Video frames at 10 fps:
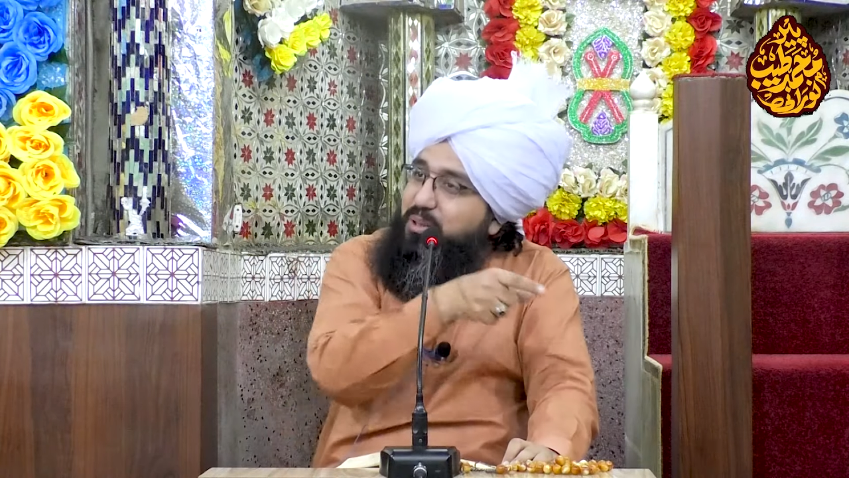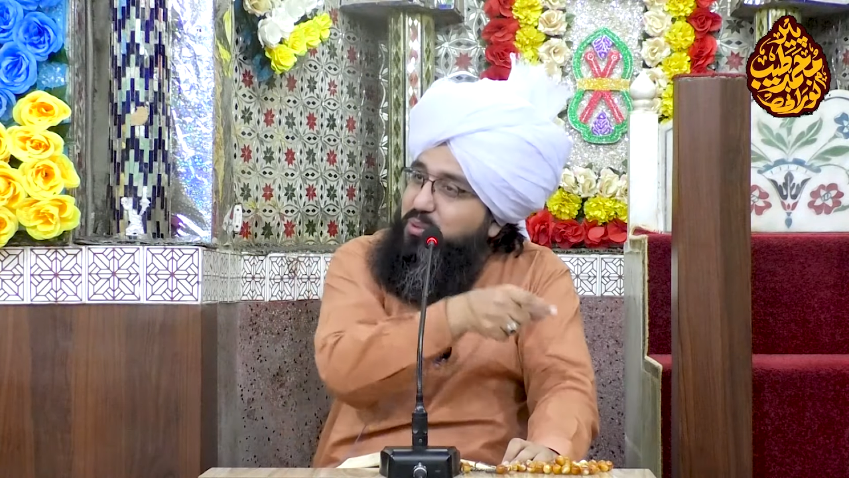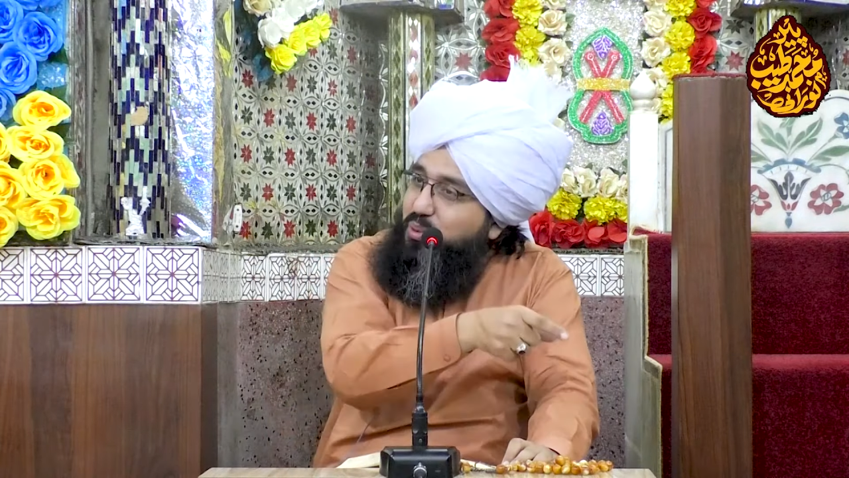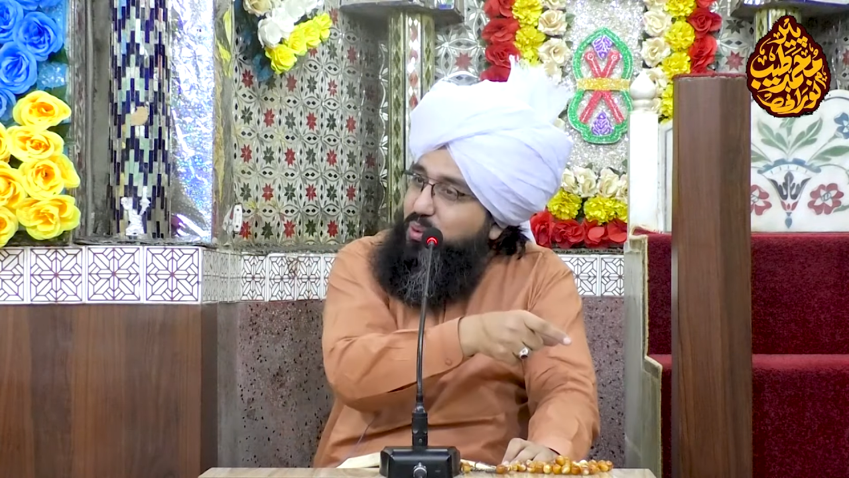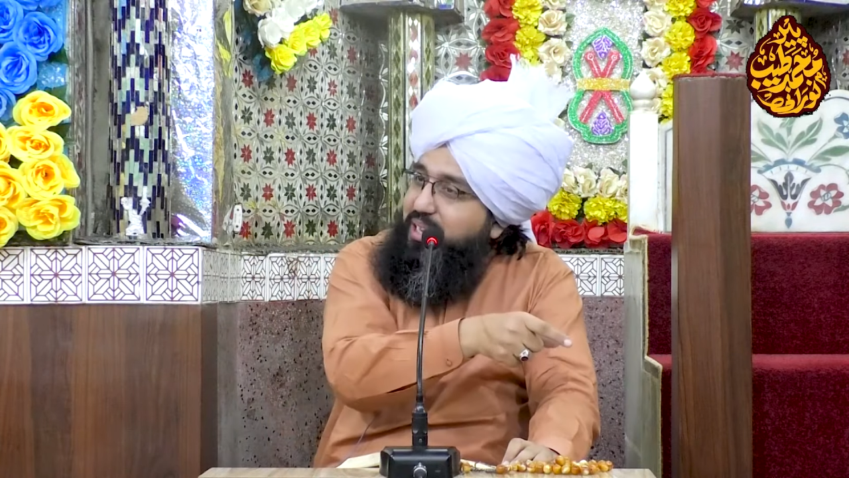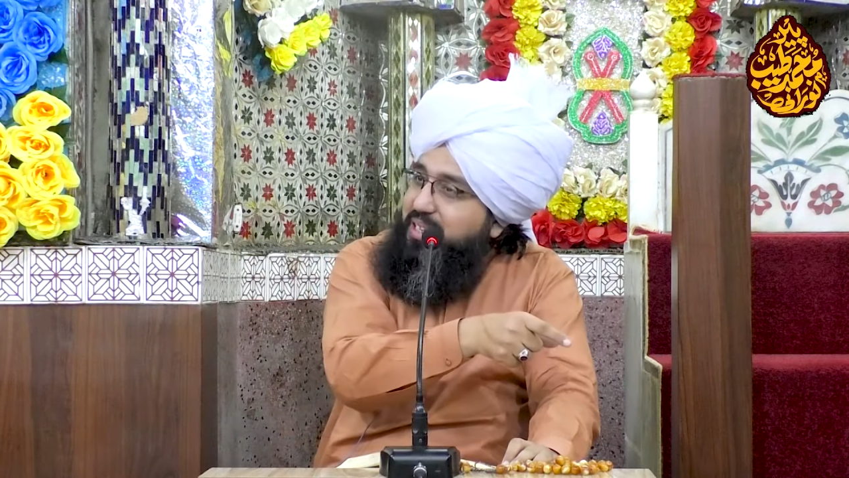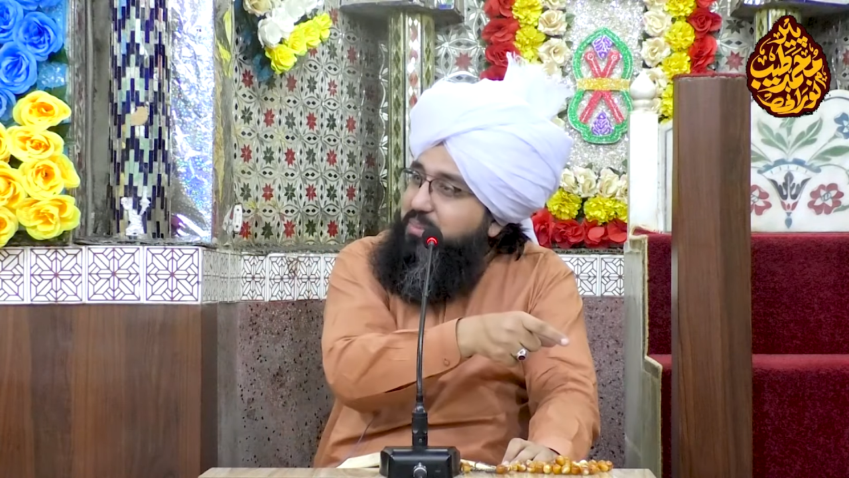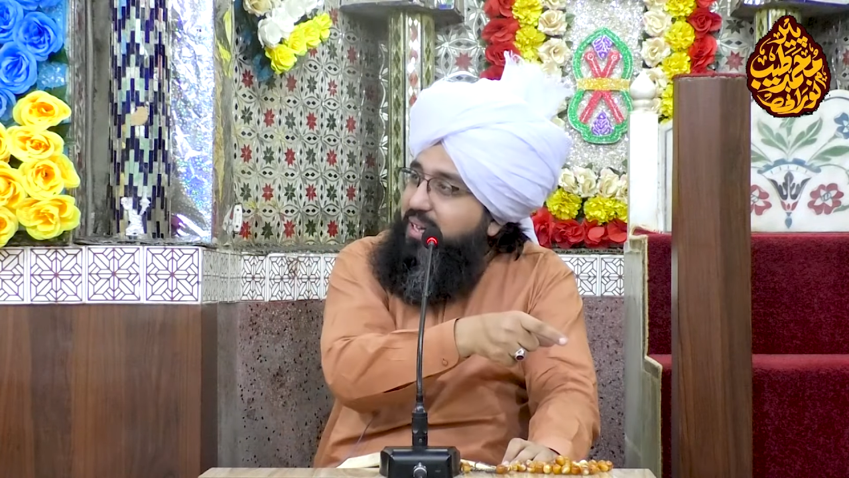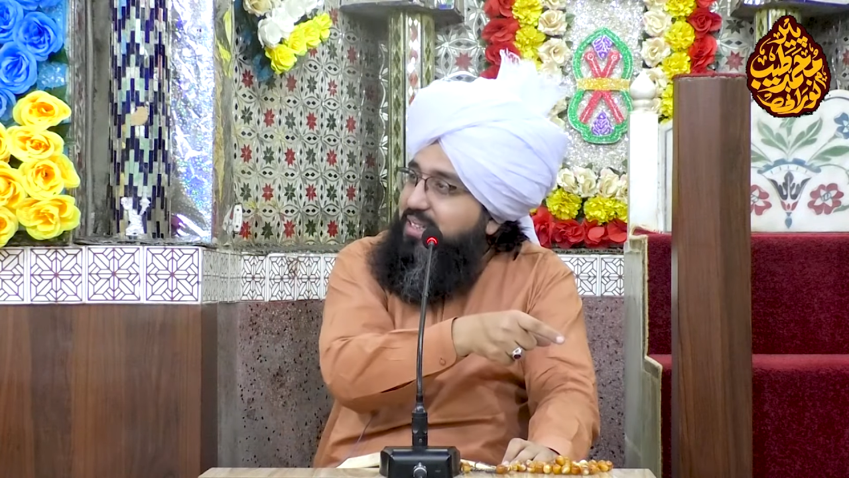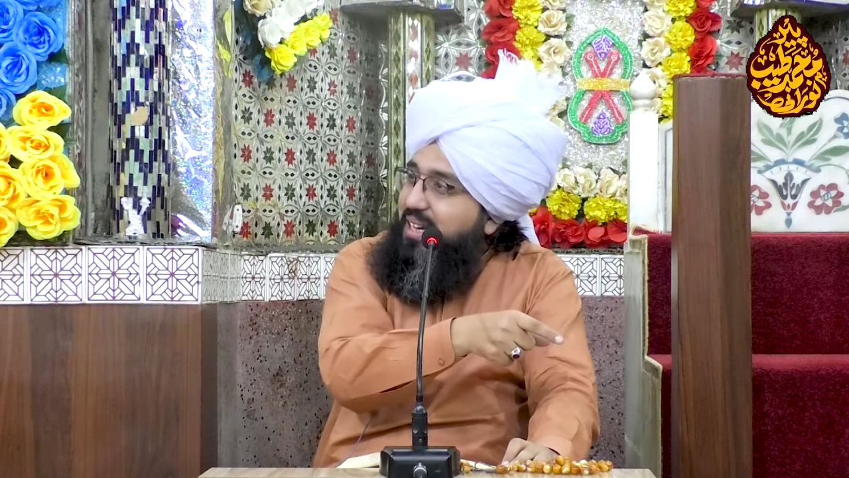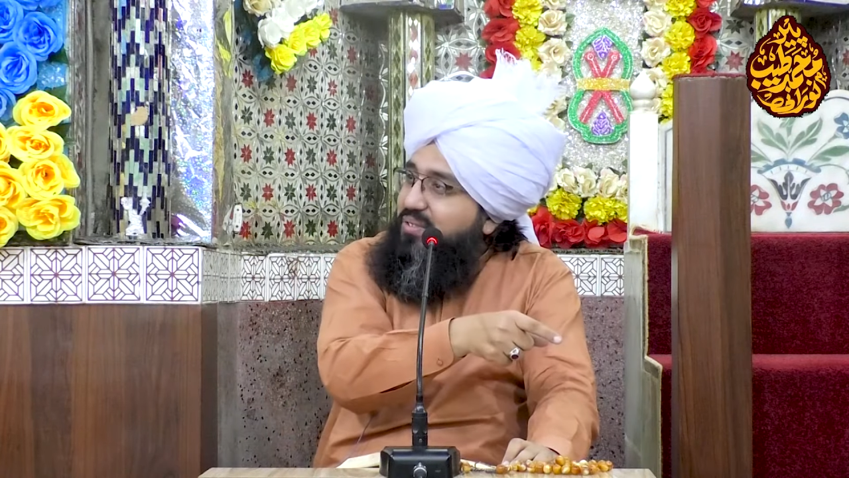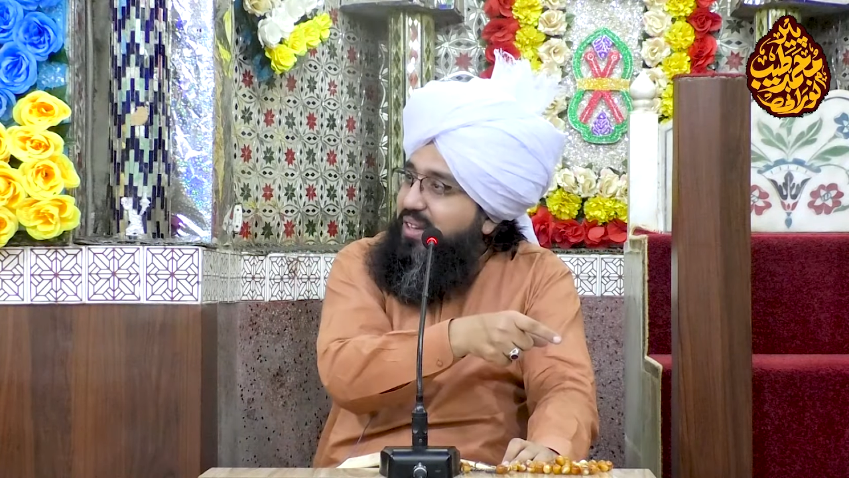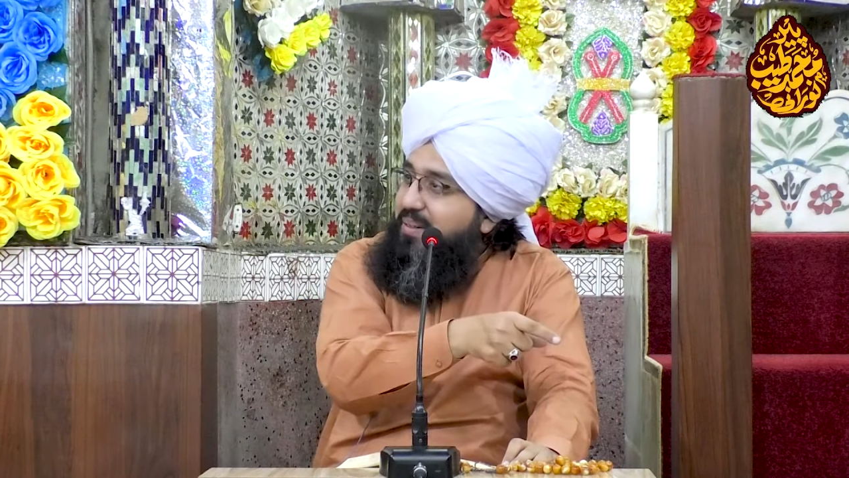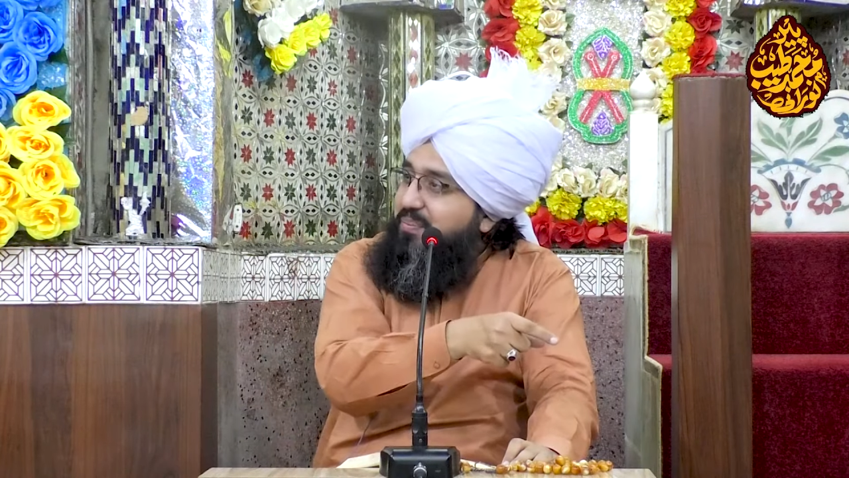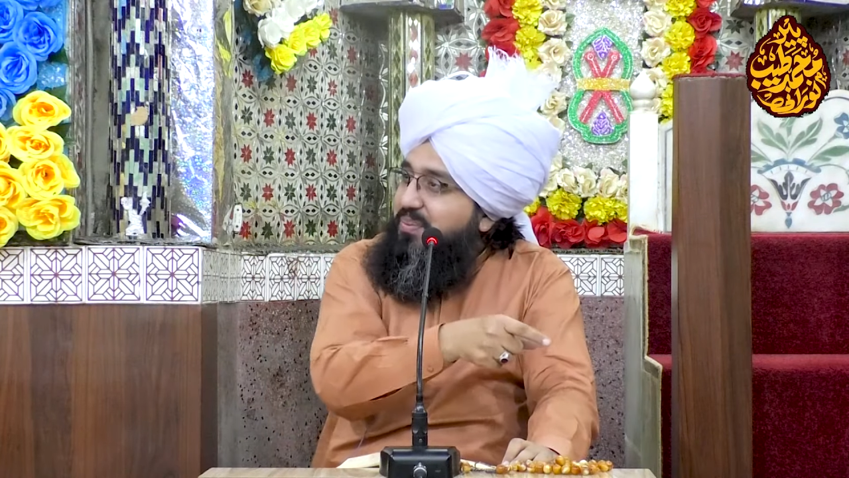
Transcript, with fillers: रसूलुल्लाह की बारगाह से